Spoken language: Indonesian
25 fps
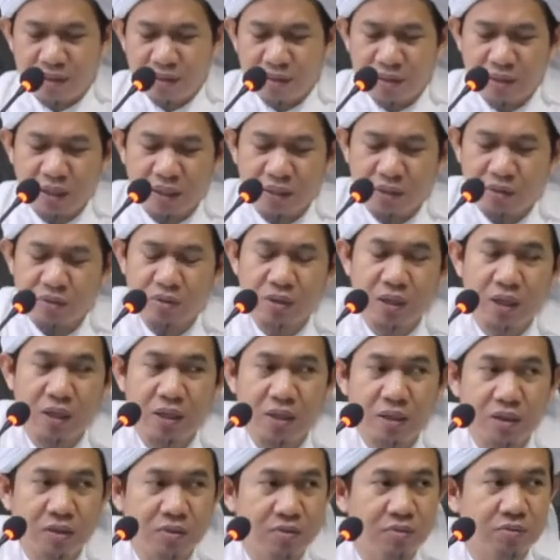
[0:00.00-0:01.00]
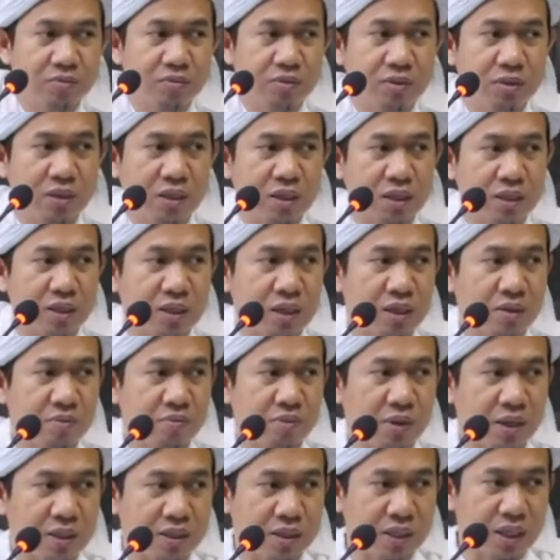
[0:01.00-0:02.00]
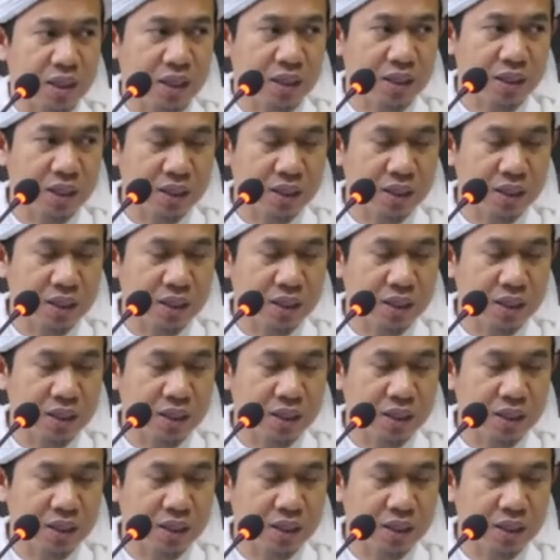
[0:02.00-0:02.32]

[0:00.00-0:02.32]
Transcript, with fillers: dan juga menjadikan pelajaran